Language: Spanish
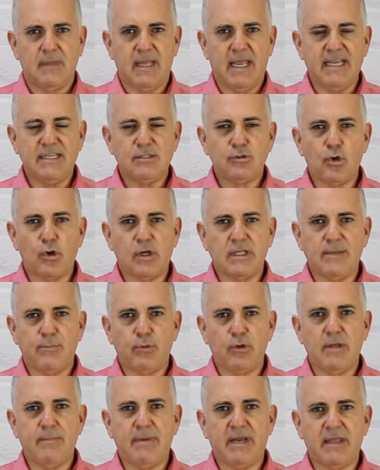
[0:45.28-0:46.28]
Esto que te
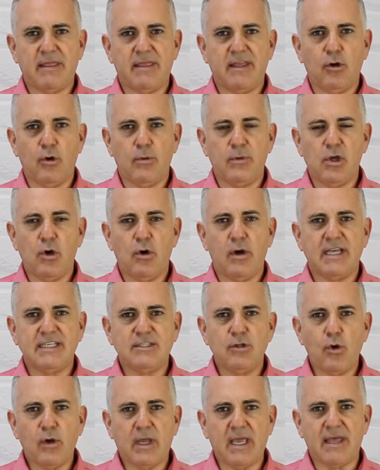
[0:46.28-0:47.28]
puede parecer obvio
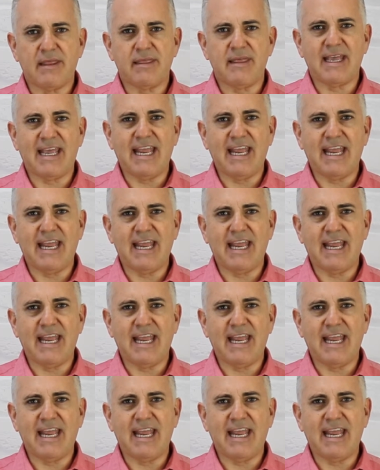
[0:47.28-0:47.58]
es lo que hace